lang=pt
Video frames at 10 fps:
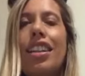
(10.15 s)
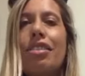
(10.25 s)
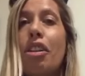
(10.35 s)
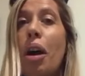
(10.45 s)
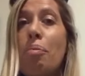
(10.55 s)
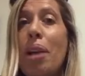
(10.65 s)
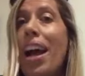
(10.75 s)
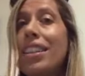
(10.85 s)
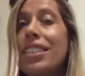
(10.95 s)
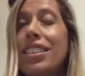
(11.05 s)
Vão à
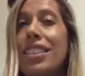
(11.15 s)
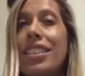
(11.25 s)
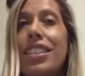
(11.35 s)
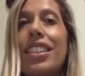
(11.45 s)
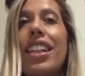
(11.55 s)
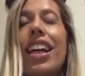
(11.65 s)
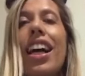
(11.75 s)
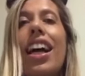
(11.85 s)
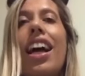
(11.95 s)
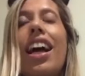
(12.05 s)
praia,
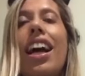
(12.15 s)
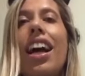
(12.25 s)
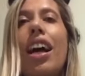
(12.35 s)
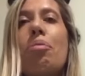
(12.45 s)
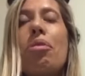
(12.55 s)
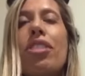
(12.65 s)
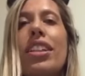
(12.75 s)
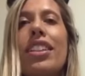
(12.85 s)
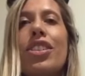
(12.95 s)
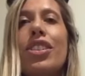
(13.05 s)
aproveitem